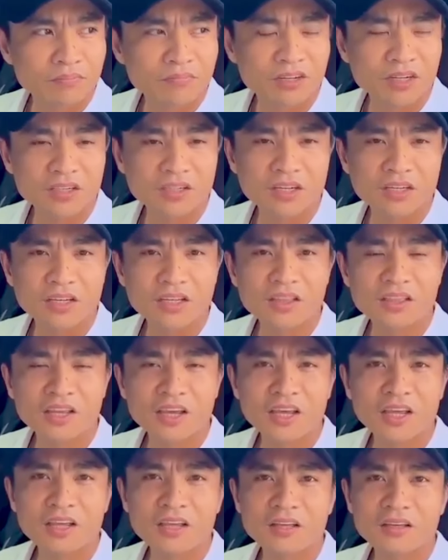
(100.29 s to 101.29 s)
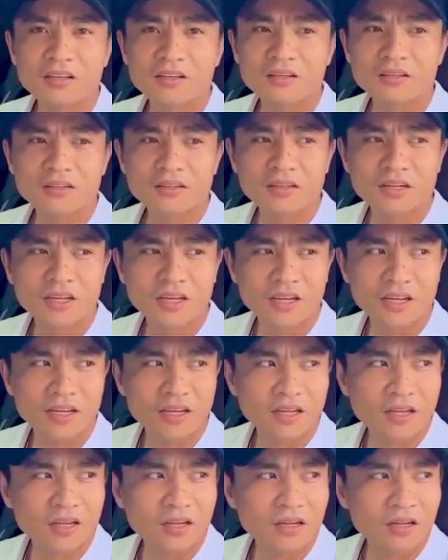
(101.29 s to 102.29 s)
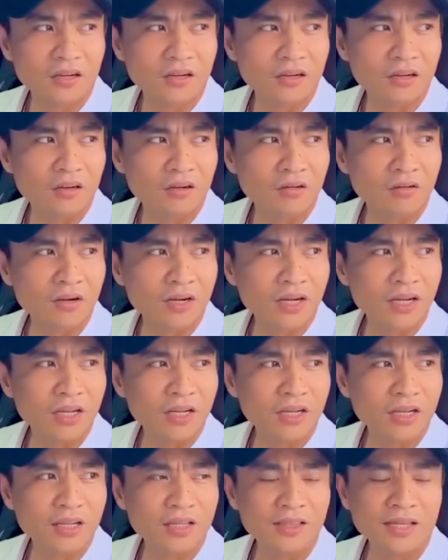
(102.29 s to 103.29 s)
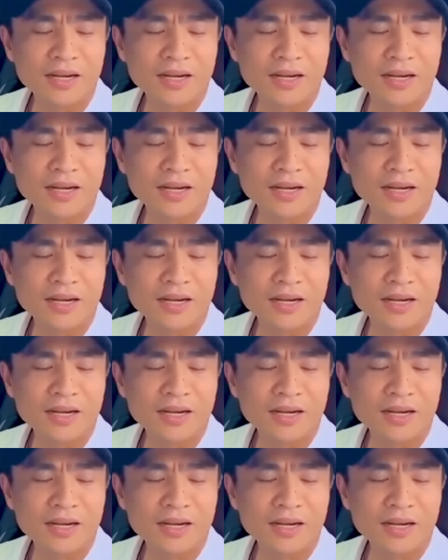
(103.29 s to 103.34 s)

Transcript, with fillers: phát triển kinh tế để không gây